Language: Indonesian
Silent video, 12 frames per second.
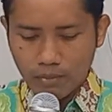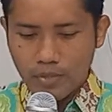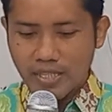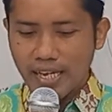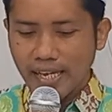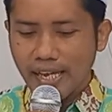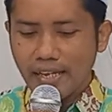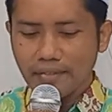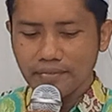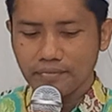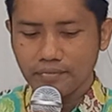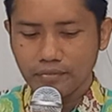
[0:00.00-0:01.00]
Bisa gi?
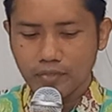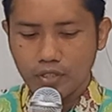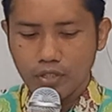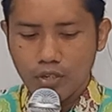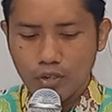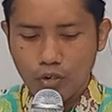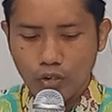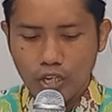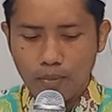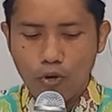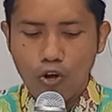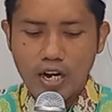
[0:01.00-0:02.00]

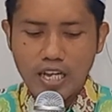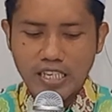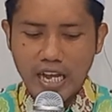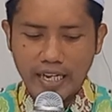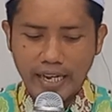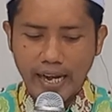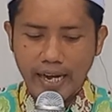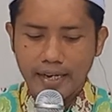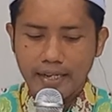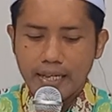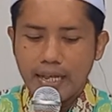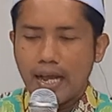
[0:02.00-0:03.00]
Doki pokoknya
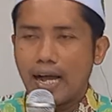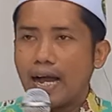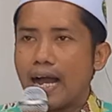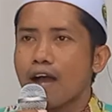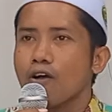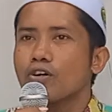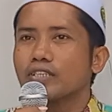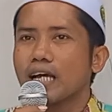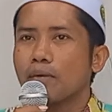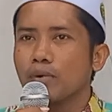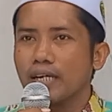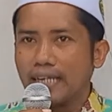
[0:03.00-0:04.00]
sake. Aku
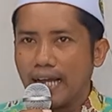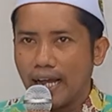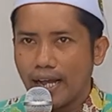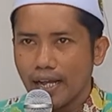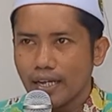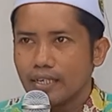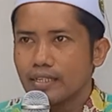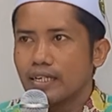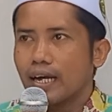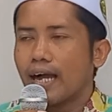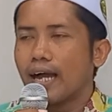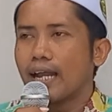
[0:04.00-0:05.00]
tak benar
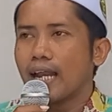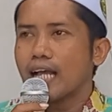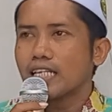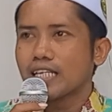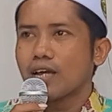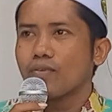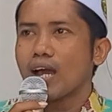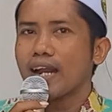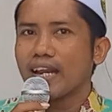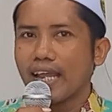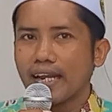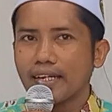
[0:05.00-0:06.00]
ala
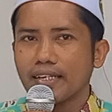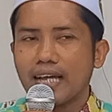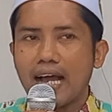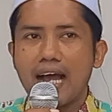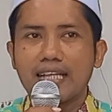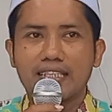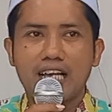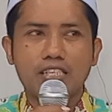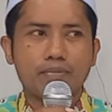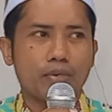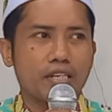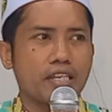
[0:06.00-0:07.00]
safarin
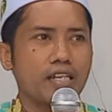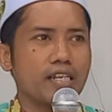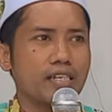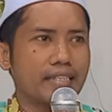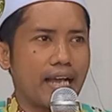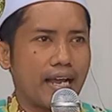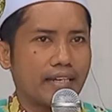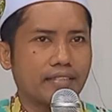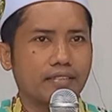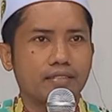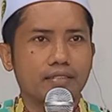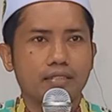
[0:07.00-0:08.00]
atas
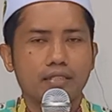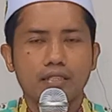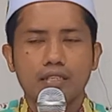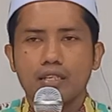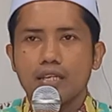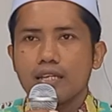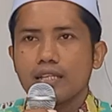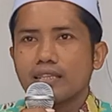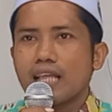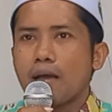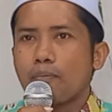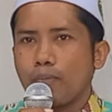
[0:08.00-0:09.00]
perjalanan
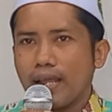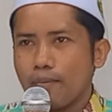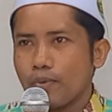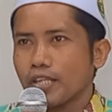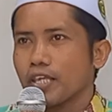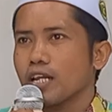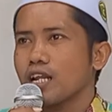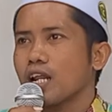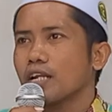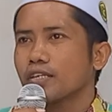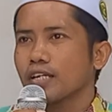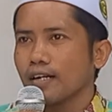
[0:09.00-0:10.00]
tapi
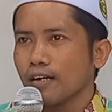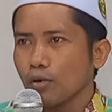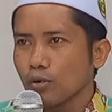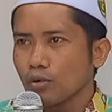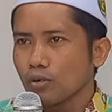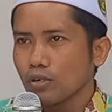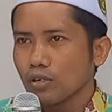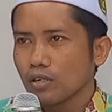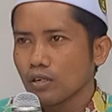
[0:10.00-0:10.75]
perjalanan jauh